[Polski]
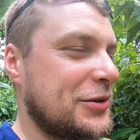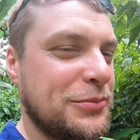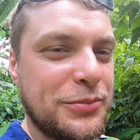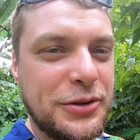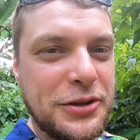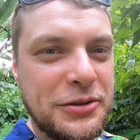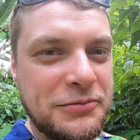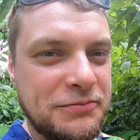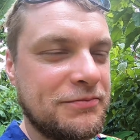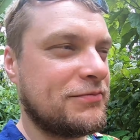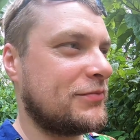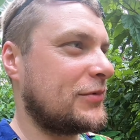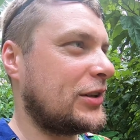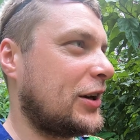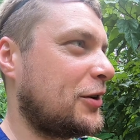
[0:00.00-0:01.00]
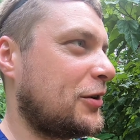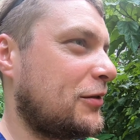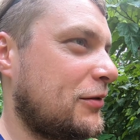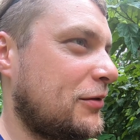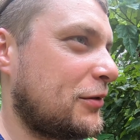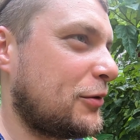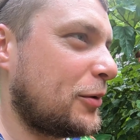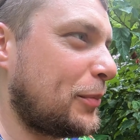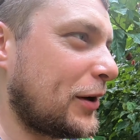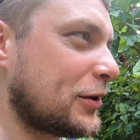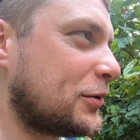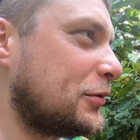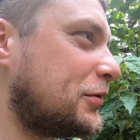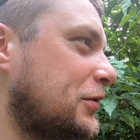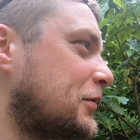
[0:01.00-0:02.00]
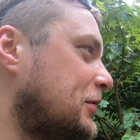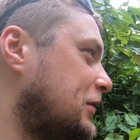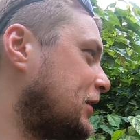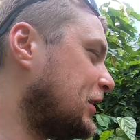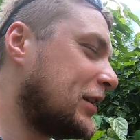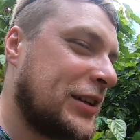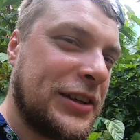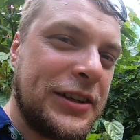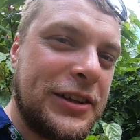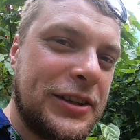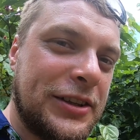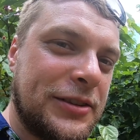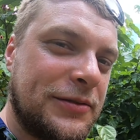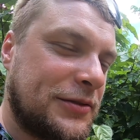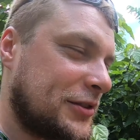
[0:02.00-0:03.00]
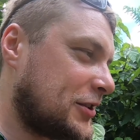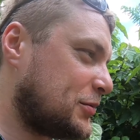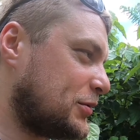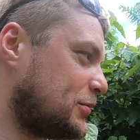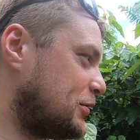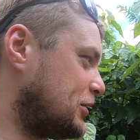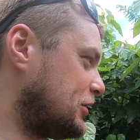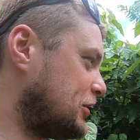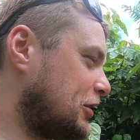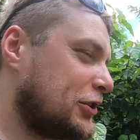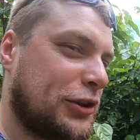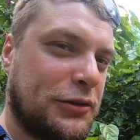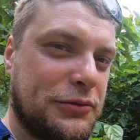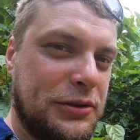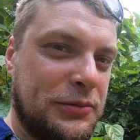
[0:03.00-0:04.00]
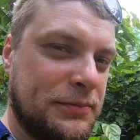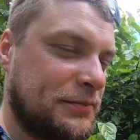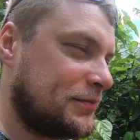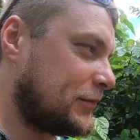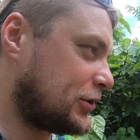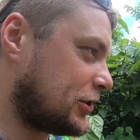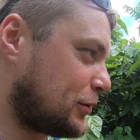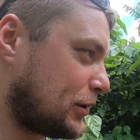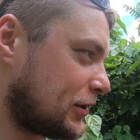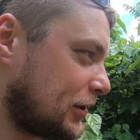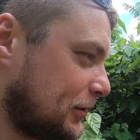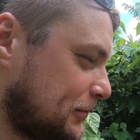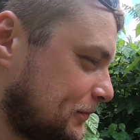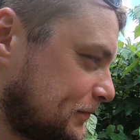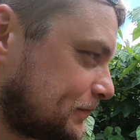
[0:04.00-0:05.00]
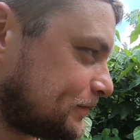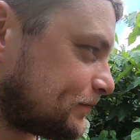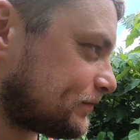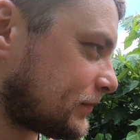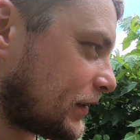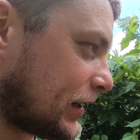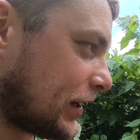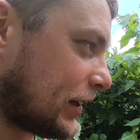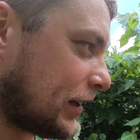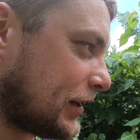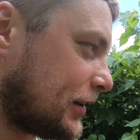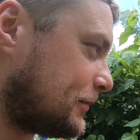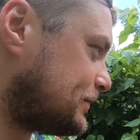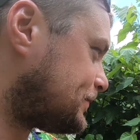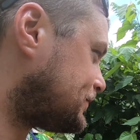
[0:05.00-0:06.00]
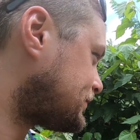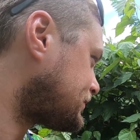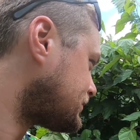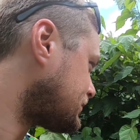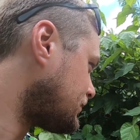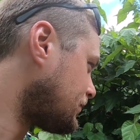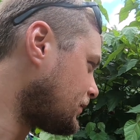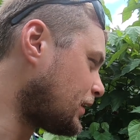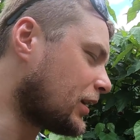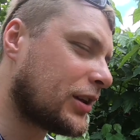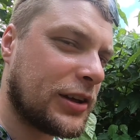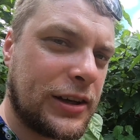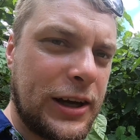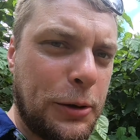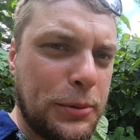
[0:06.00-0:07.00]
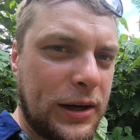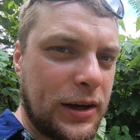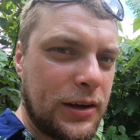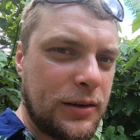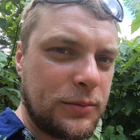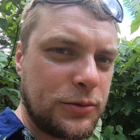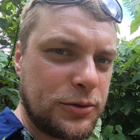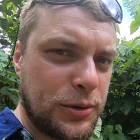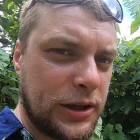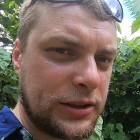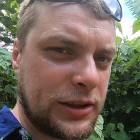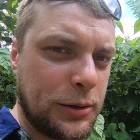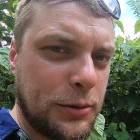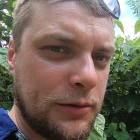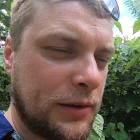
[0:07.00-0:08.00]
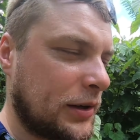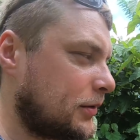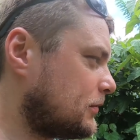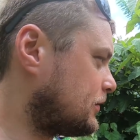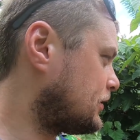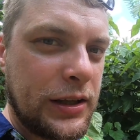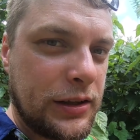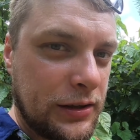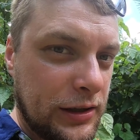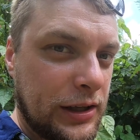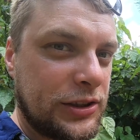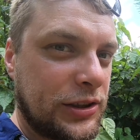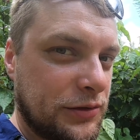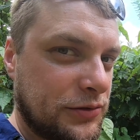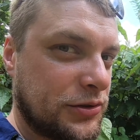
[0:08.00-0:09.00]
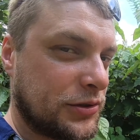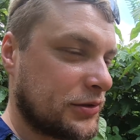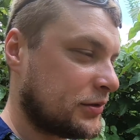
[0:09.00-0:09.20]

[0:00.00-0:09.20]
imbir dla chłopaków, żeby byli gotowi do działania. A gałka muszkatałowa dla dziewczyn.